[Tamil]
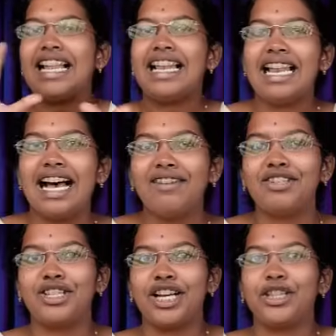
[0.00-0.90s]
எல்லா
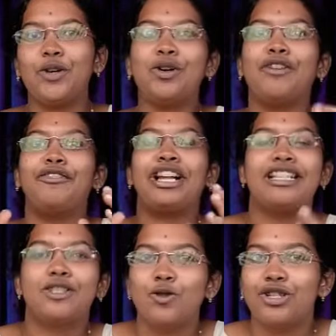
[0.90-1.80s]
விஷயத்தையும் உங்கள்
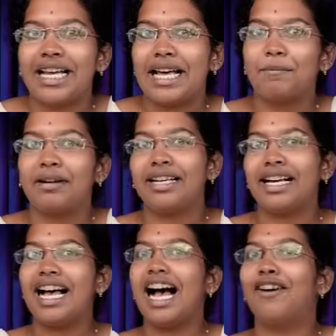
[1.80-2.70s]
ஃப்ரெண்ட்ஸ்க்கும் ஷேர்
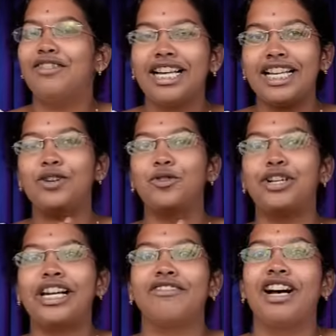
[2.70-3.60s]
பண்ணுங்கள் அவங்களையும்
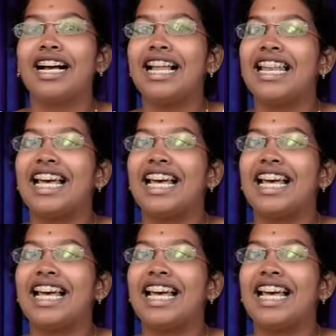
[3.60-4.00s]
கூட்டிகிட்டு வாங்க